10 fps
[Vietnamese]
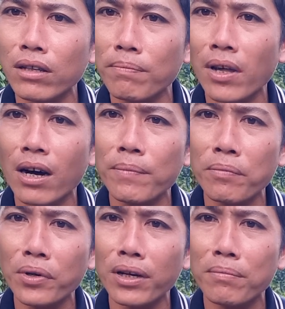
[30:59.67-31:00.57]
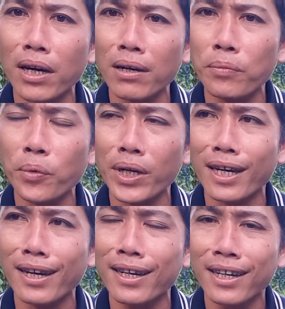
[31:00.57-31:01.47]
thơm thơm giống như mà cái mùi
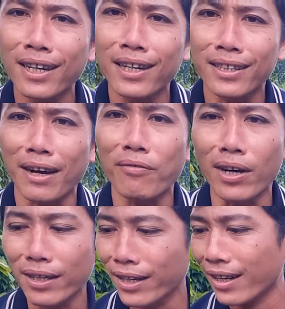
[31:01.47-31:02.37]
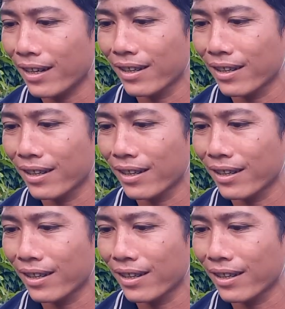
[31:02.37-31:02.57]
xăng phật đấy đó